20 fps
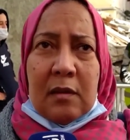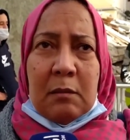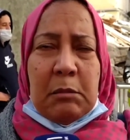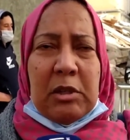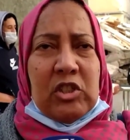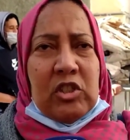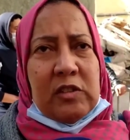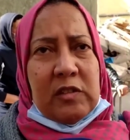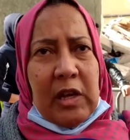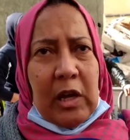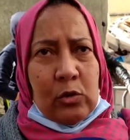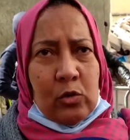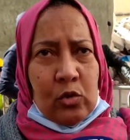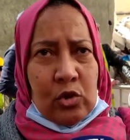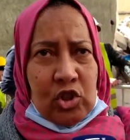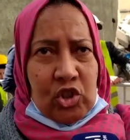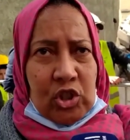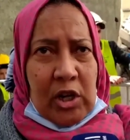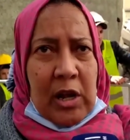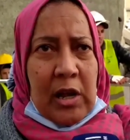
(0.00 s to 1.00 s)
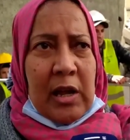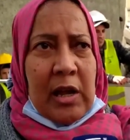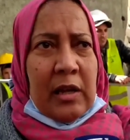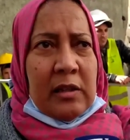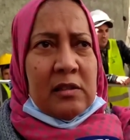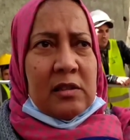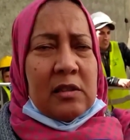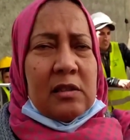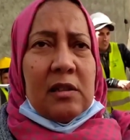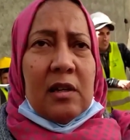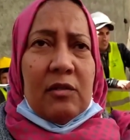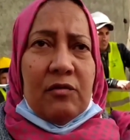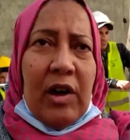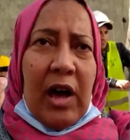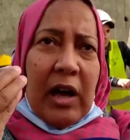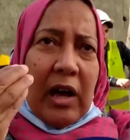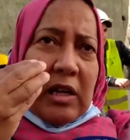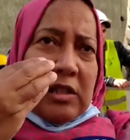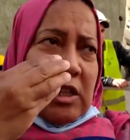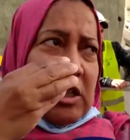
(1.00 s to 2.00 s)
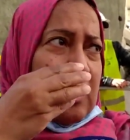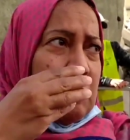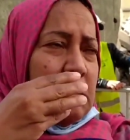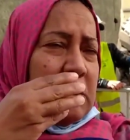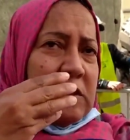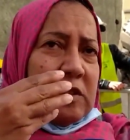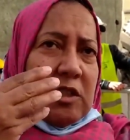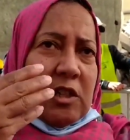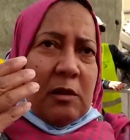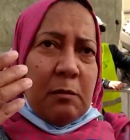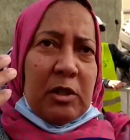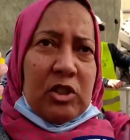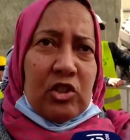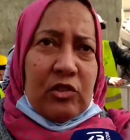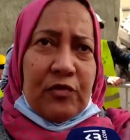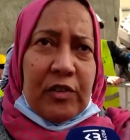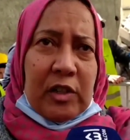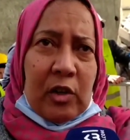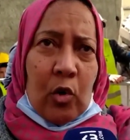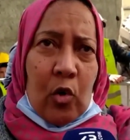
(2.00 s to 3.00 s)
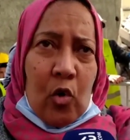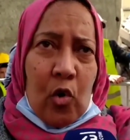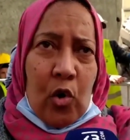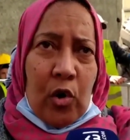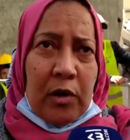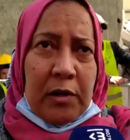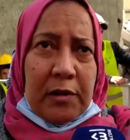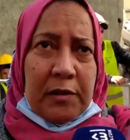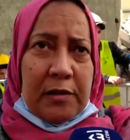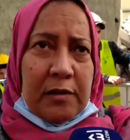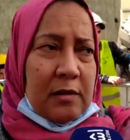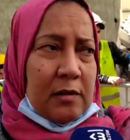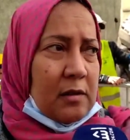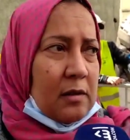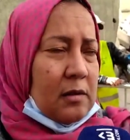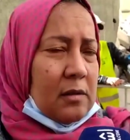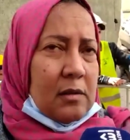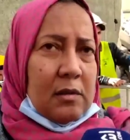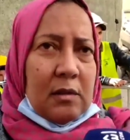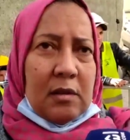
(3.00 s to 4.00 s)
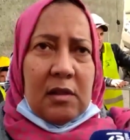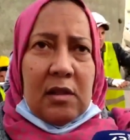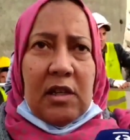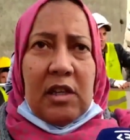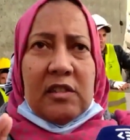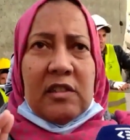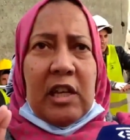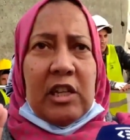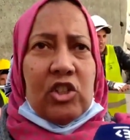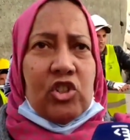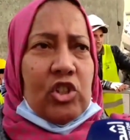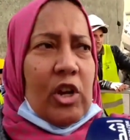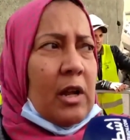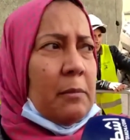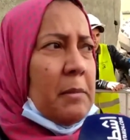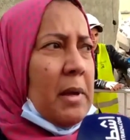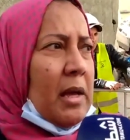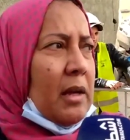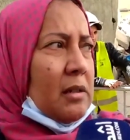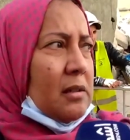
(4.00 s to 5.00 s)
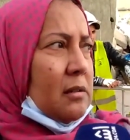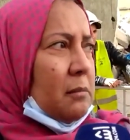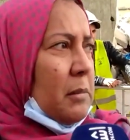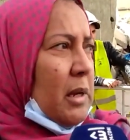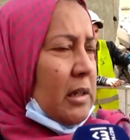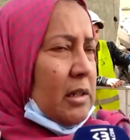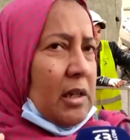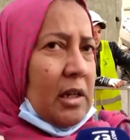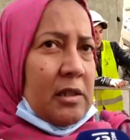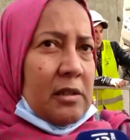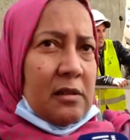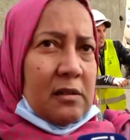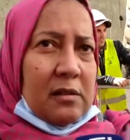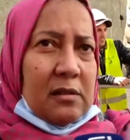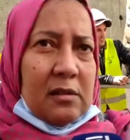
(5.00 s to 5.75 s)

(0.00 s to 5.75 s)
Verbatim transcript: باش يتاخذوا اجراءات في حق هذاك المنزل باش يفرغوه حتى اجراء ما, ما كان